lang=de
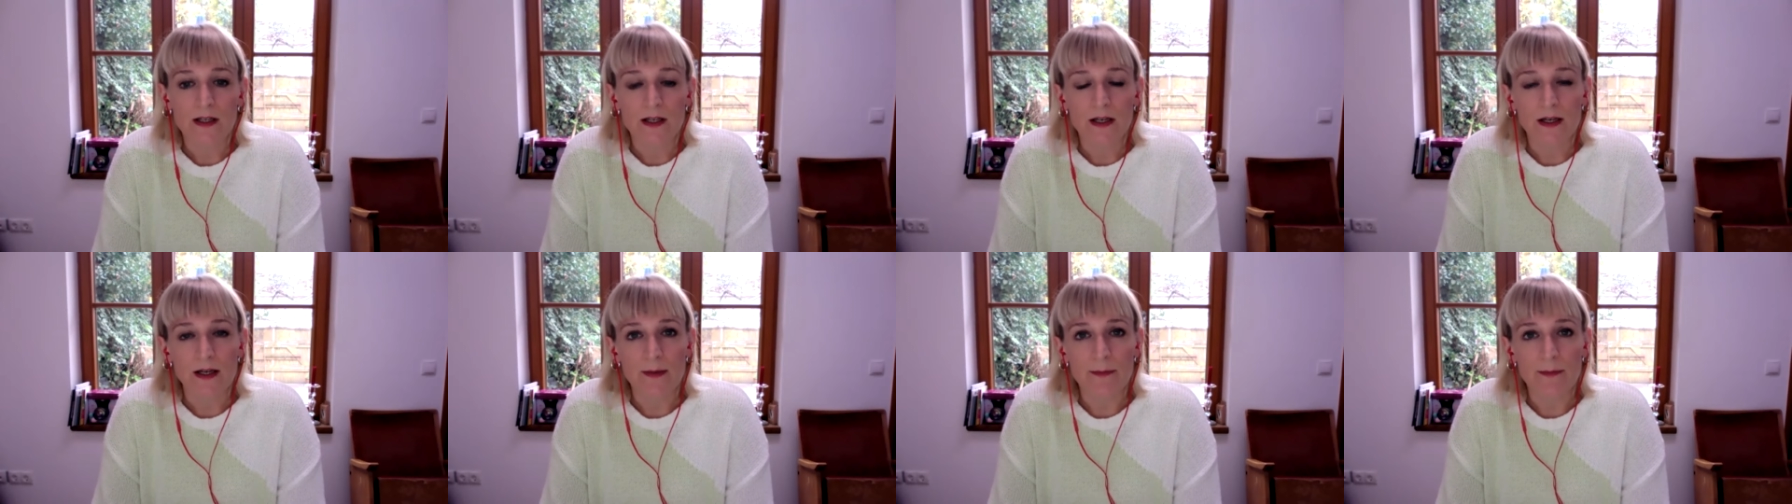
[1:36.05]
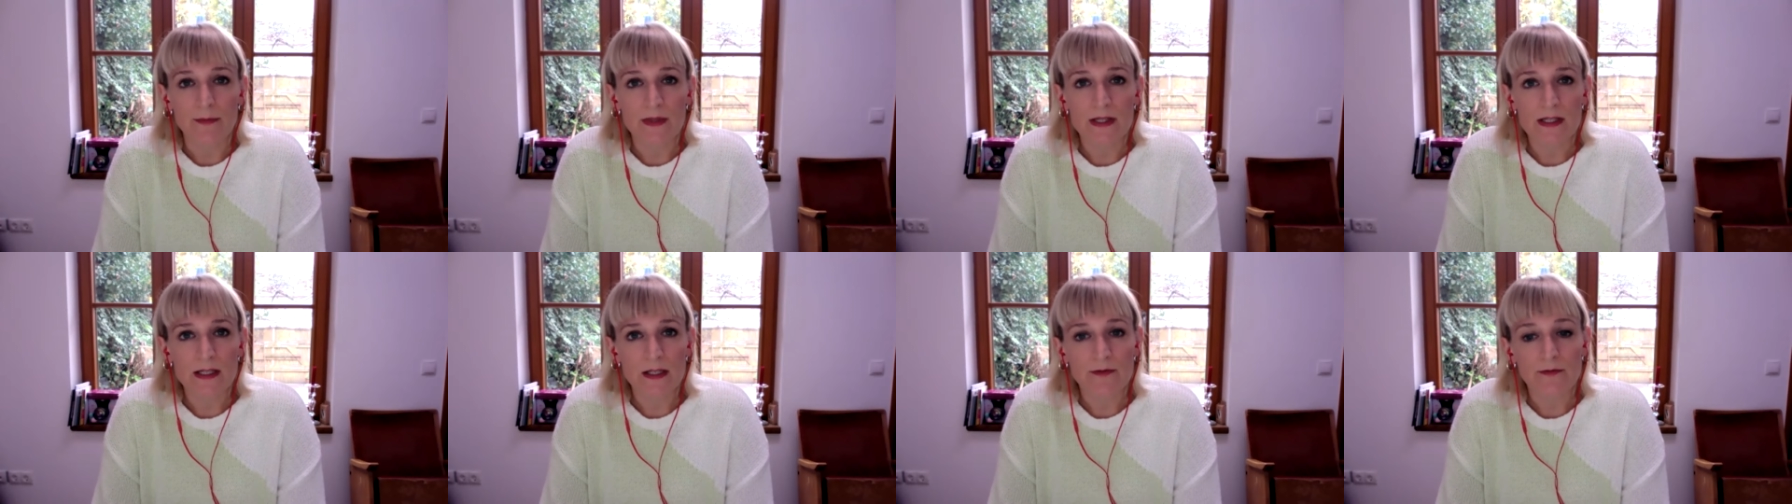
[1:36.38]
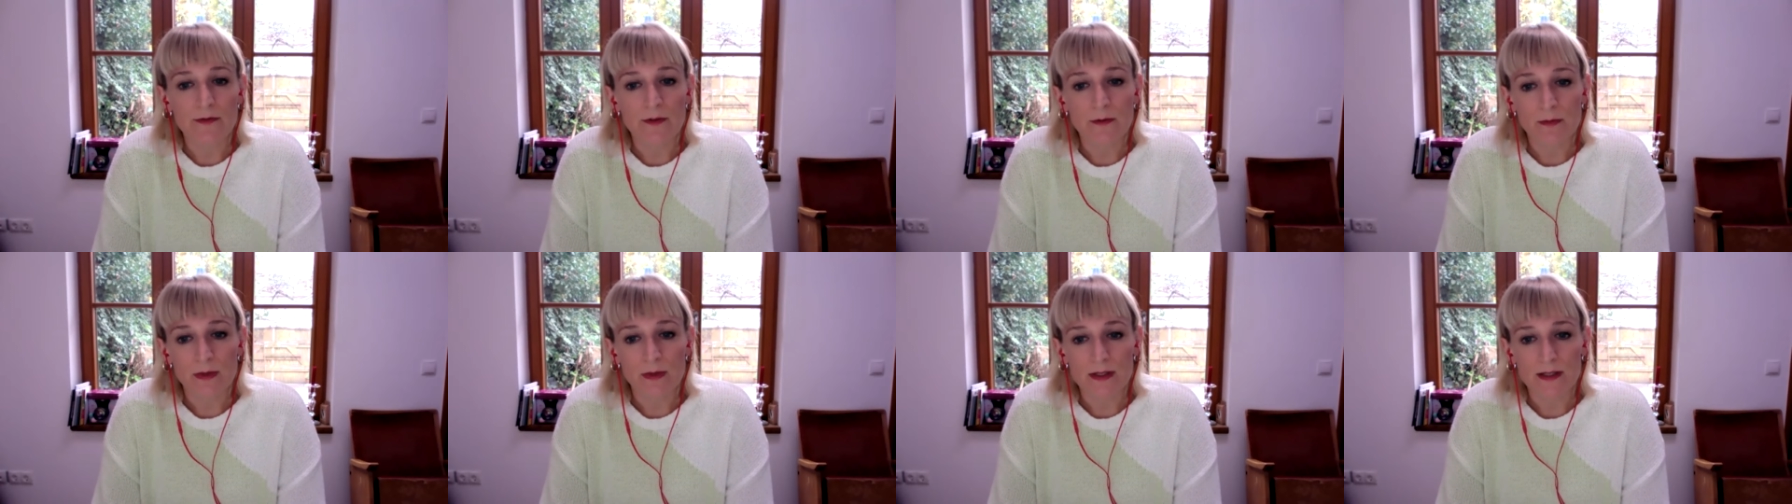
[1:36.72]
ähm, sind
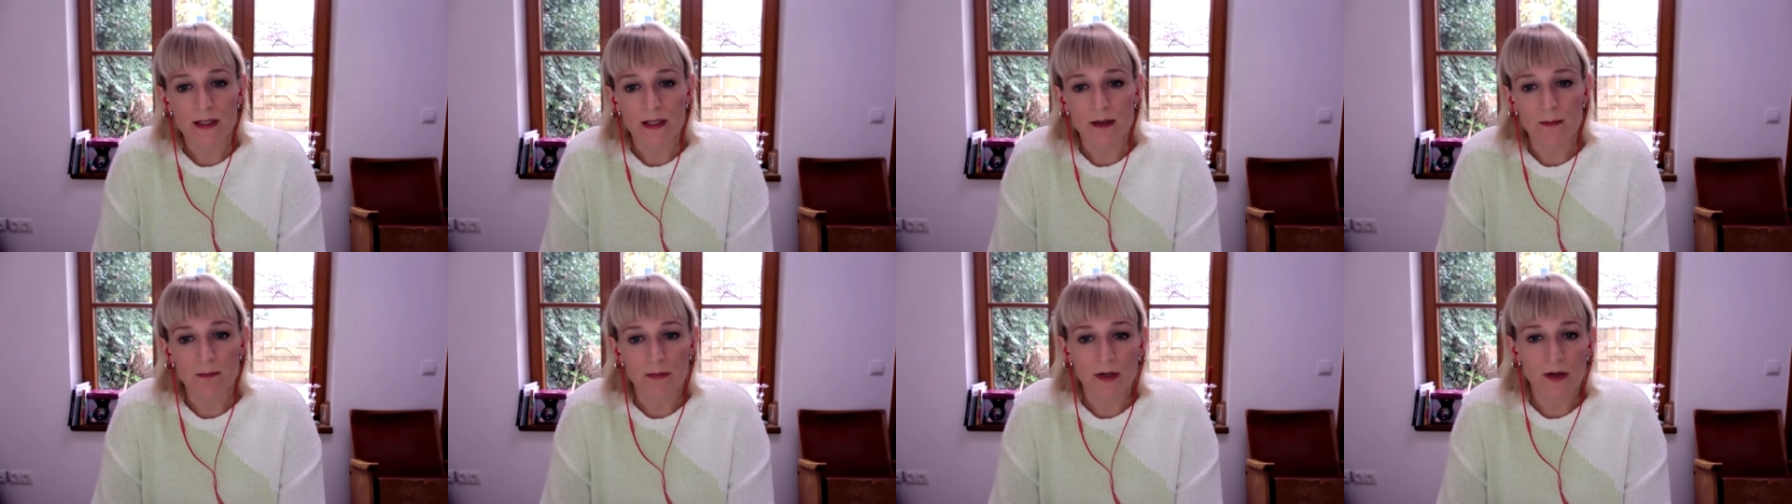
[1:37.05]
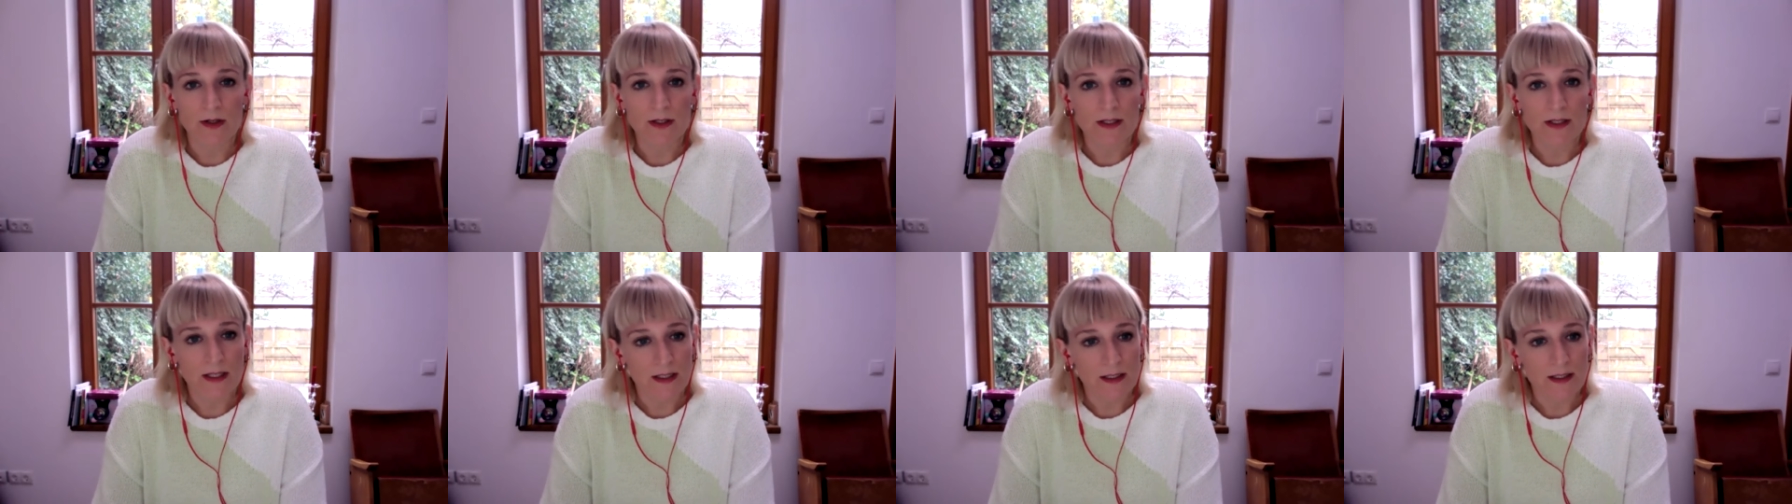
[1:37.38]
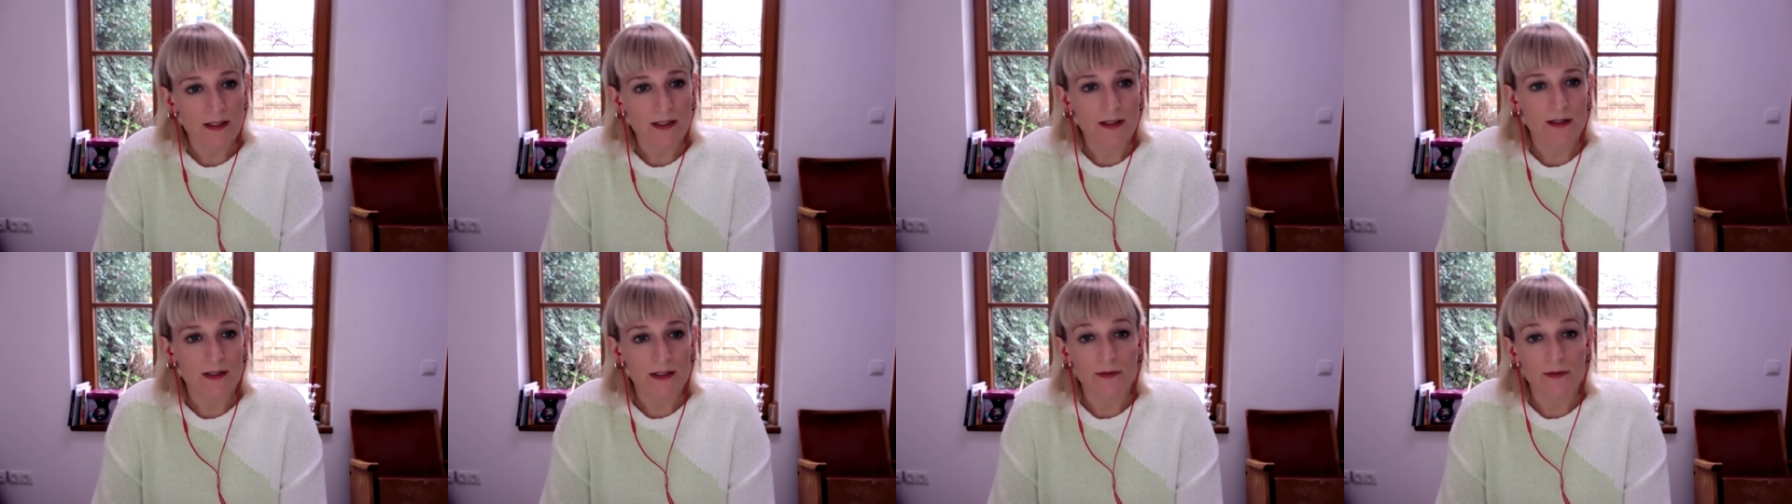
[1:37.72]
für mich eben auch Dinge, die,